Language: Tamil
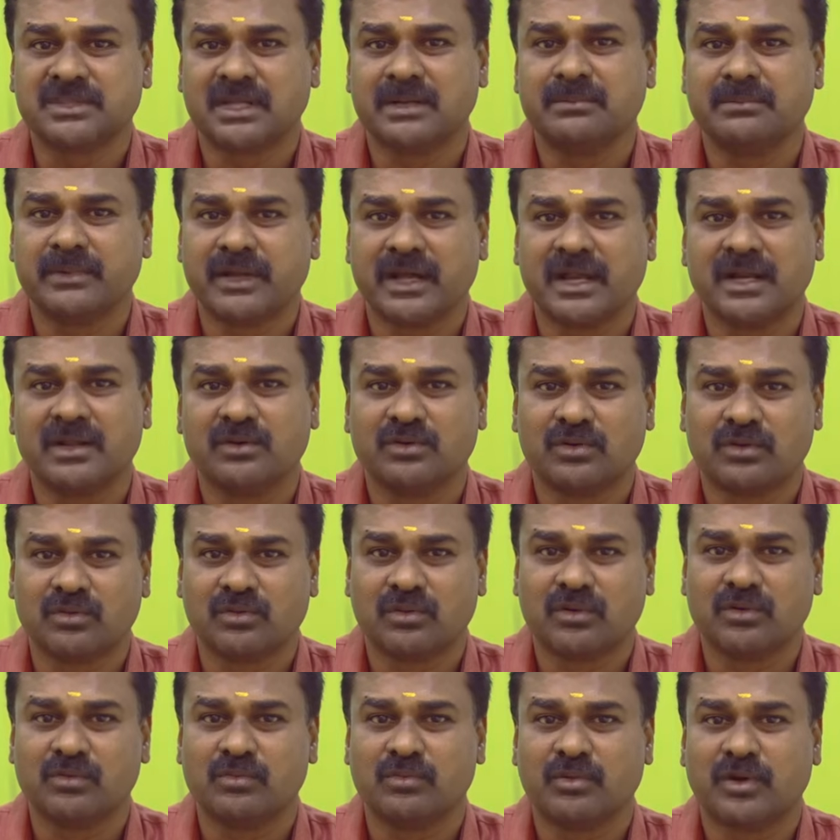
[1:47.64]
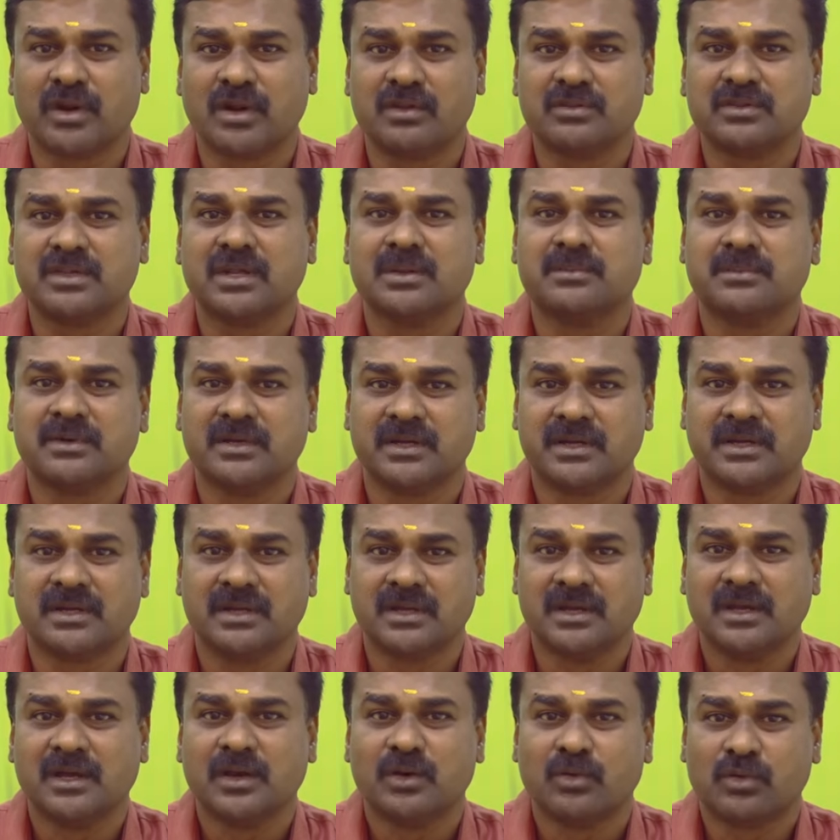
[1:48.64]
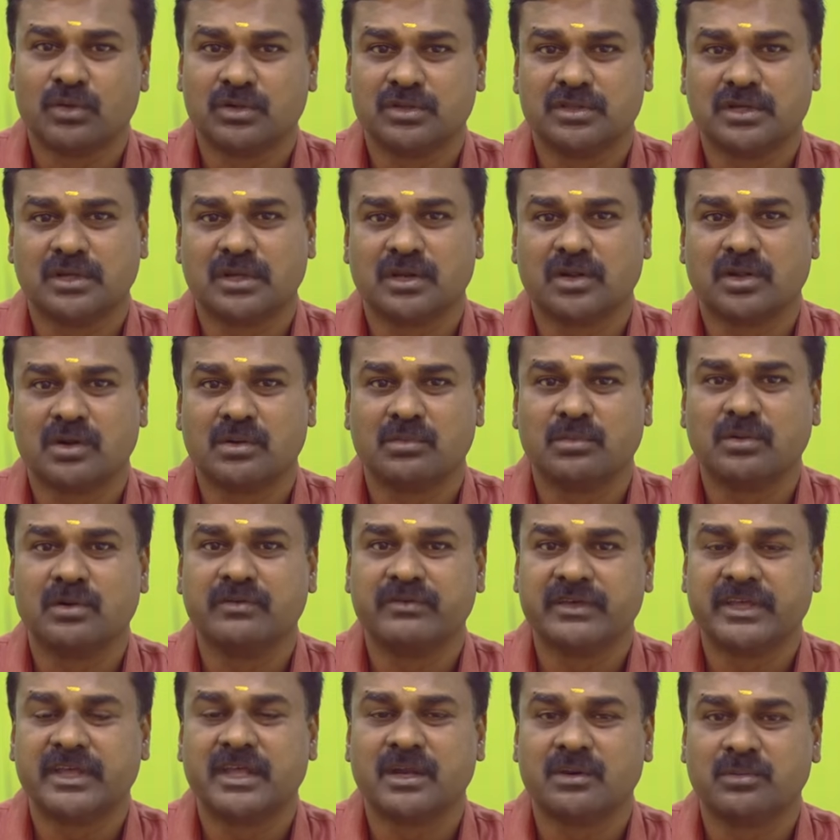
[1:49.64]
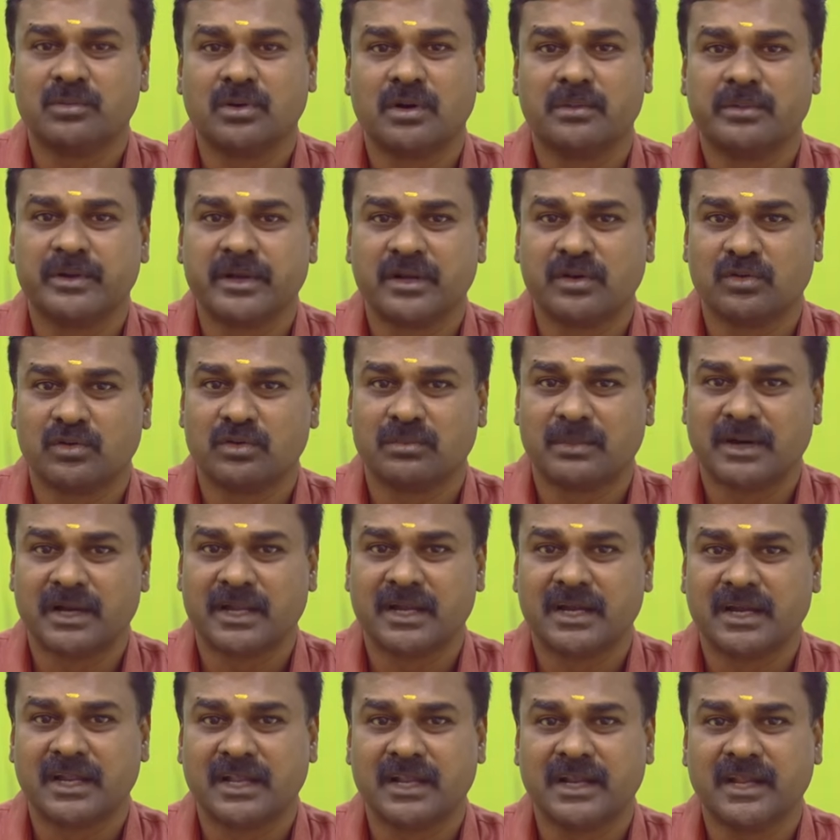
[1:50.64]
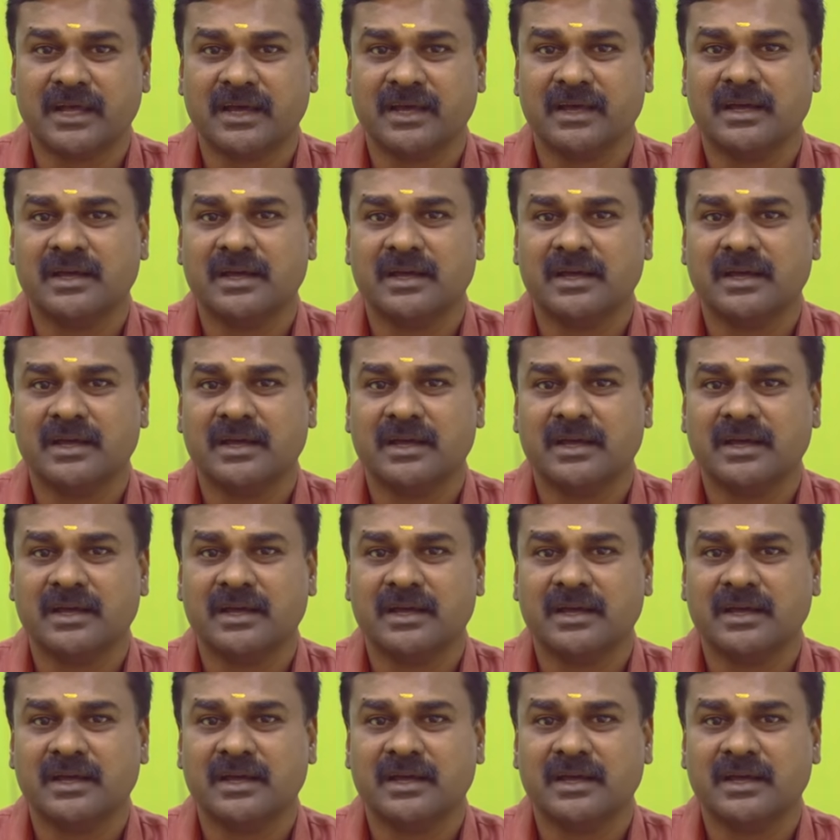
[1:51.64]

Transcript: தன்மையான ஒரு உணவுப் பொருளை வந்து நம்ம கொடுத்துட்ருக்குறோமோ விற்கிறோமோ அப்படின்ற ஒரு மனநிலையில்